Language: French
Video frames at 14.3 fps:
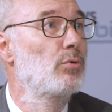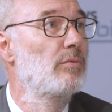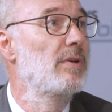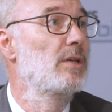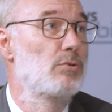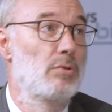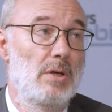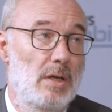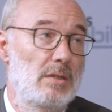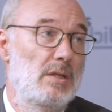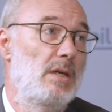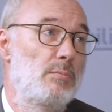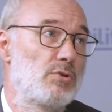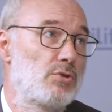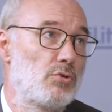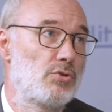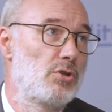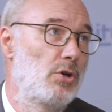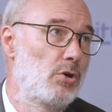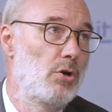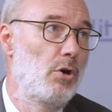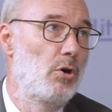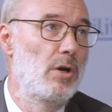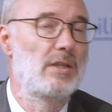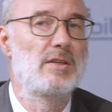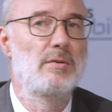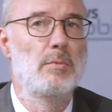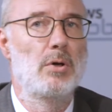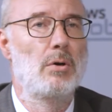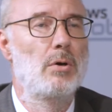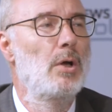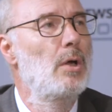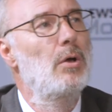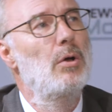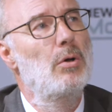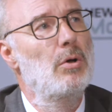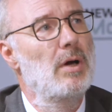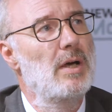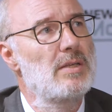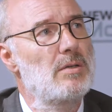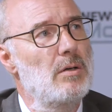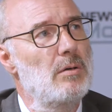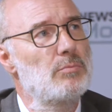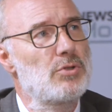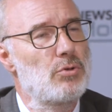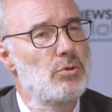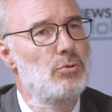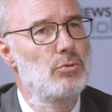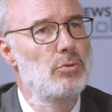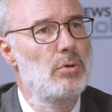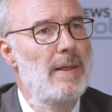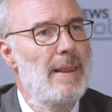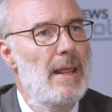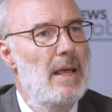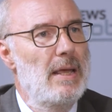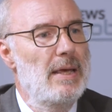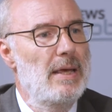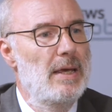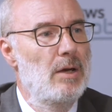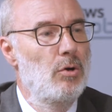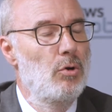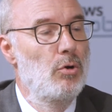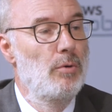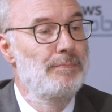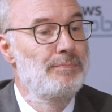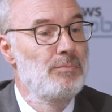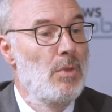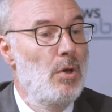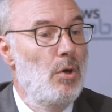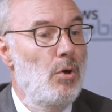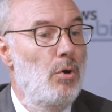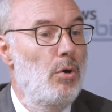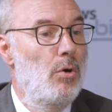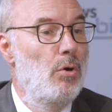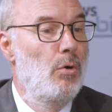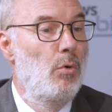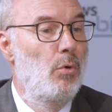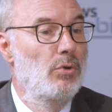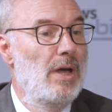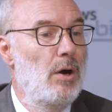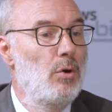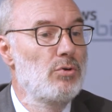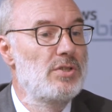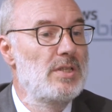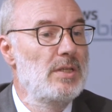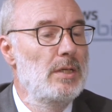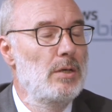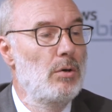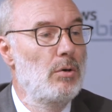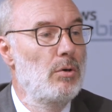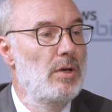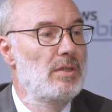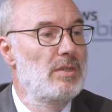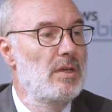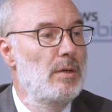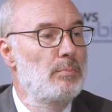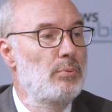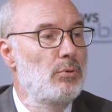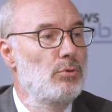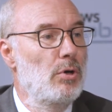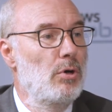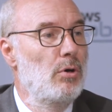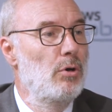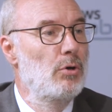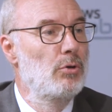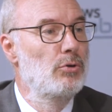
nos véhicules électriques puisque c'est encore relativement euh, récent puisque nous et euh, on a aussi été prudent